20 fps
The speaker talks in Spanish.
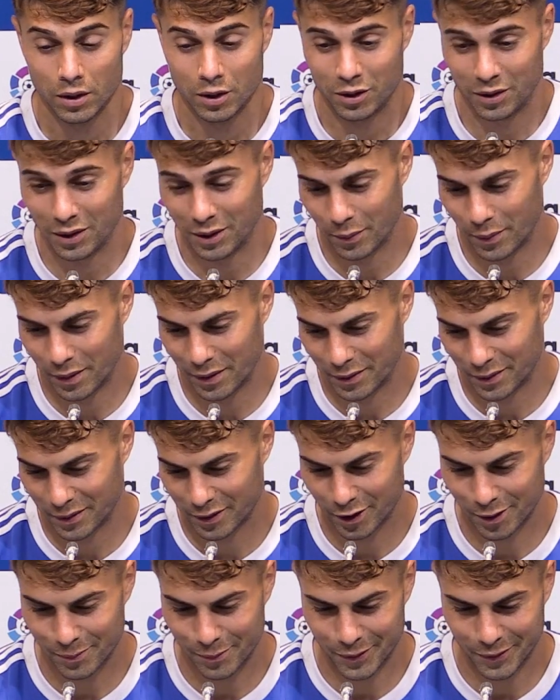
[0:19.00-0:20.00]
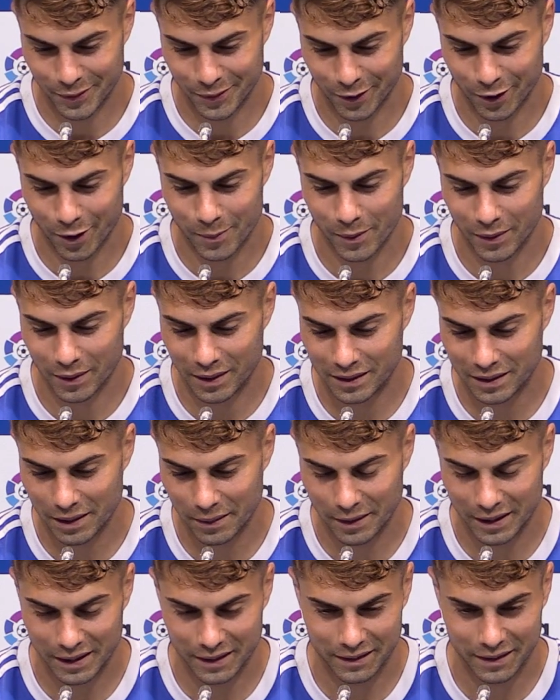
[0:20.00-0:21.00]
Sí, bueno, como, como,
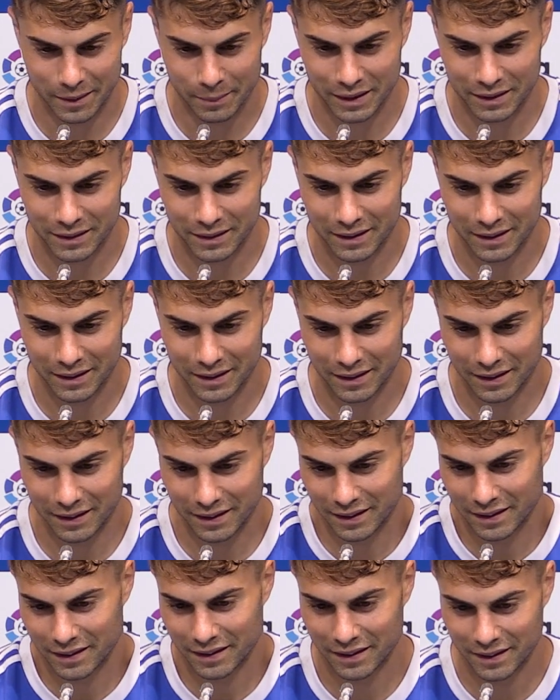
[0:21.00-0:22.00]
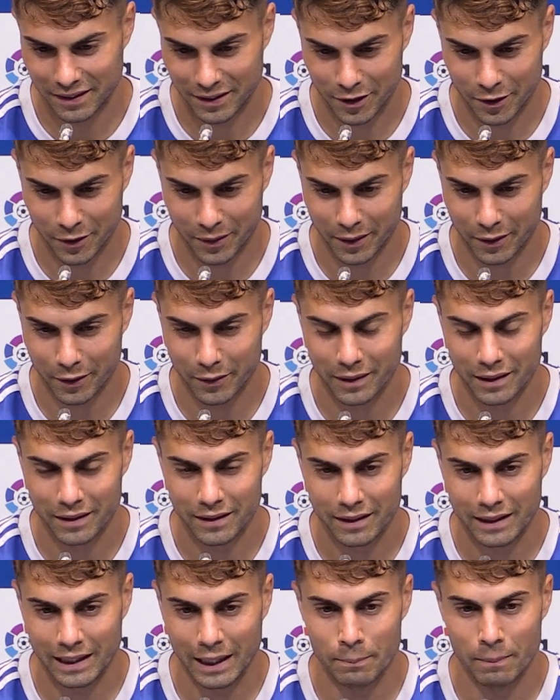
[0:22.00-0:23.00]
dice, evidentemente yo creo
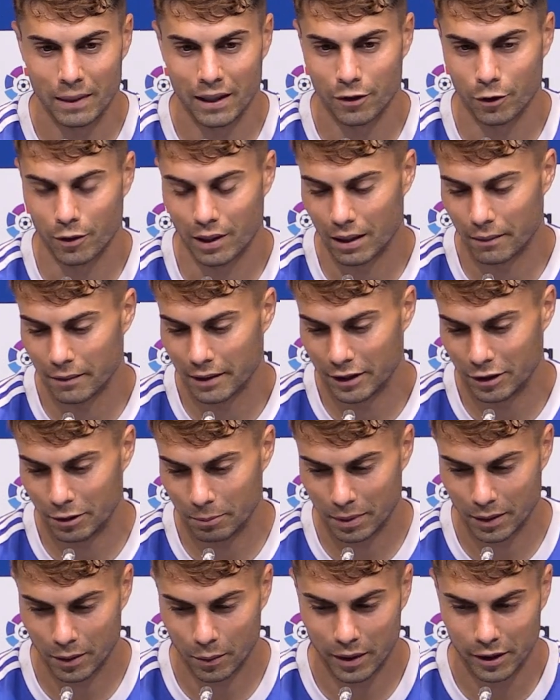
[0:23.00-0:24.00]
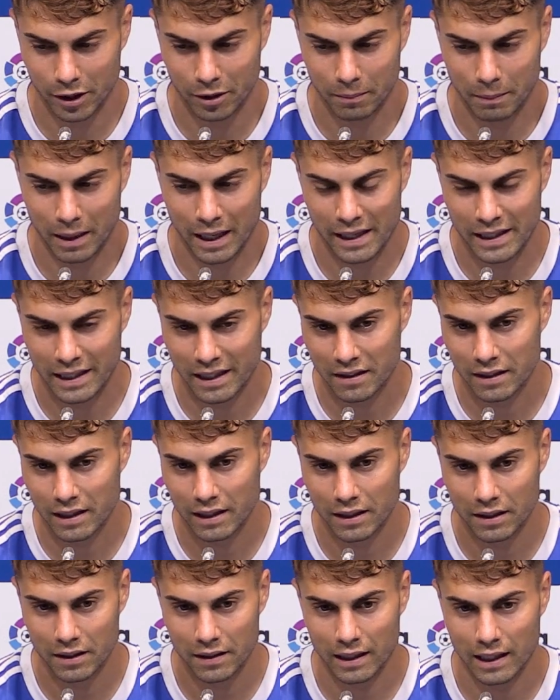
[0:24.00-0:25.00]
que, que, inmejorable, ¿no? Pero bueno, más allá
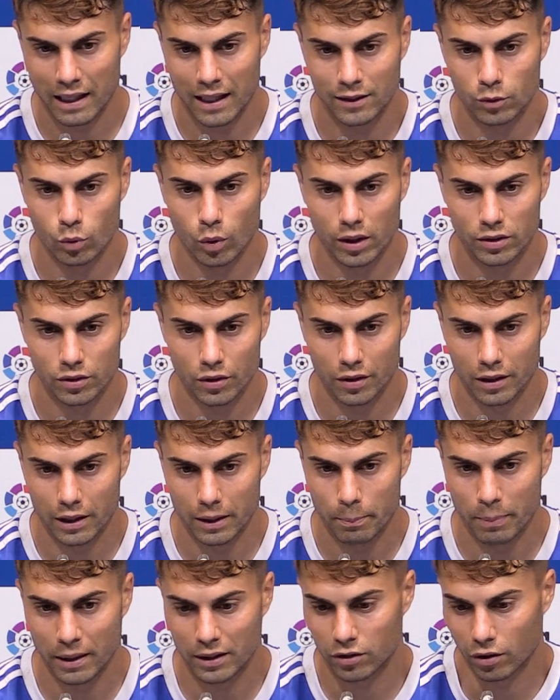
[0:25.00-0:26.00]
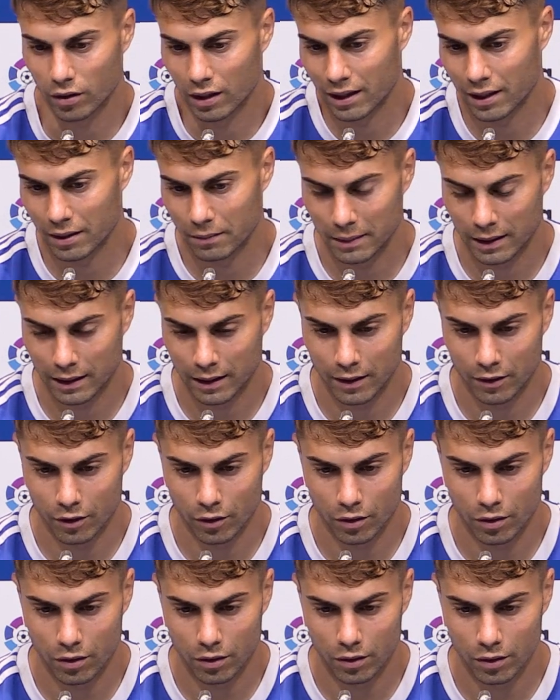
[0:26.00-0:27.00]
de, de las actuaciones personales, me
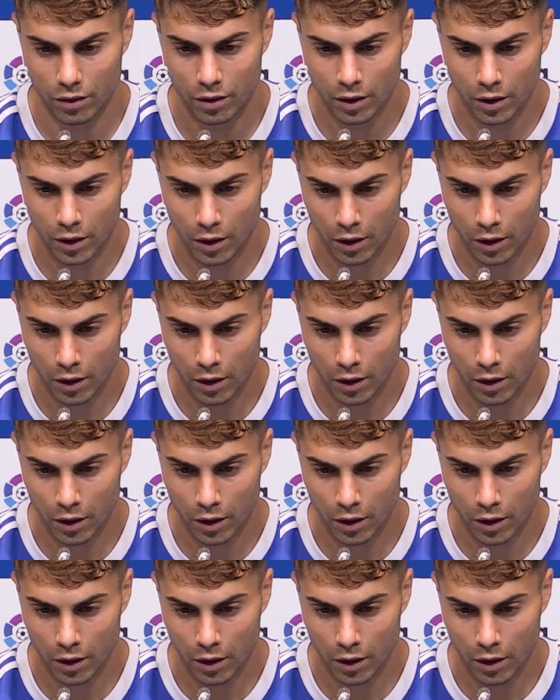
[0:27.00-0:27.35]
quedo con,